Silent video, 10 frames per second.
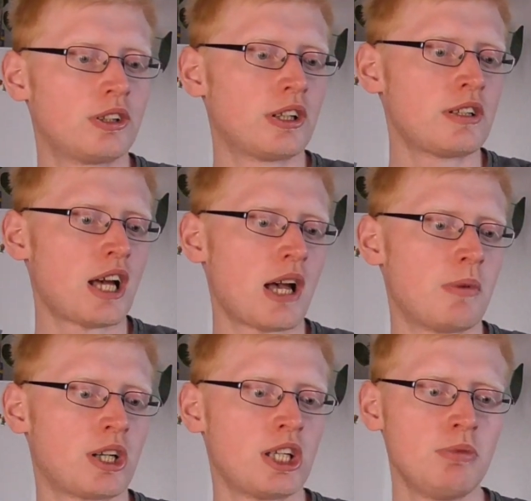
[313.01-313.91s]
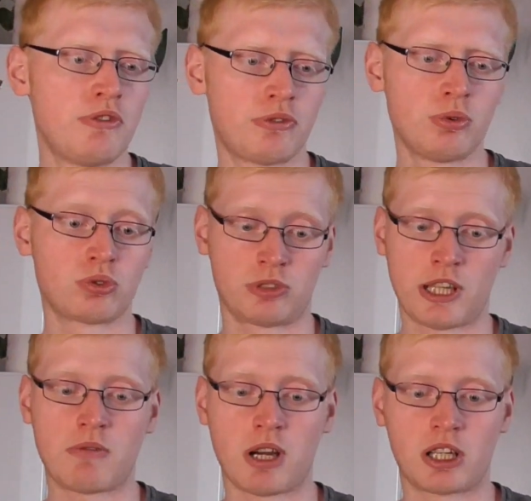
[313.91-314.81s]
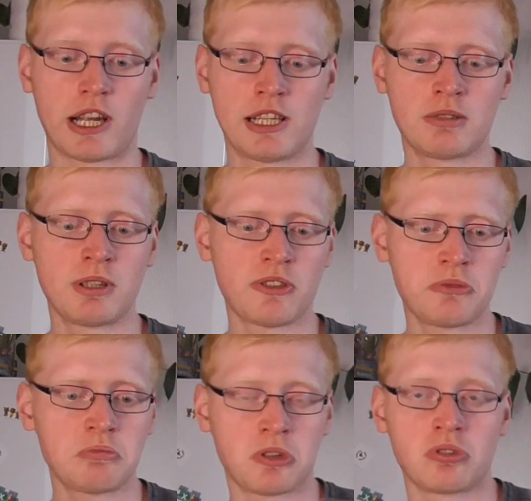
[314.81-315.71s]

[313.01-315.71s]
Dann einmal Kiwifruit und der war geil gewesen.